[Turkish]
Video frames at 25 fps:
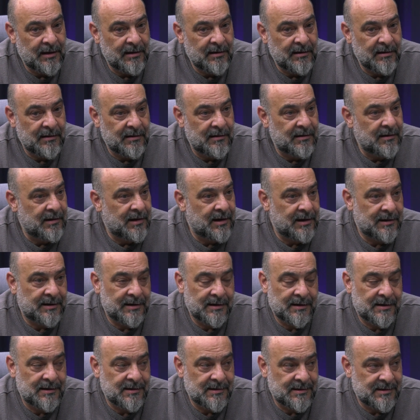E,
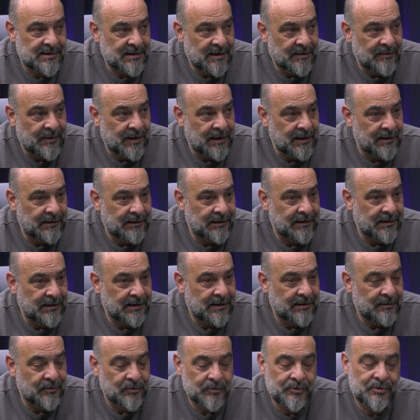artık zaman
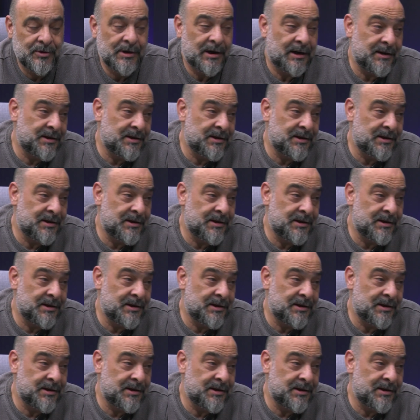ucu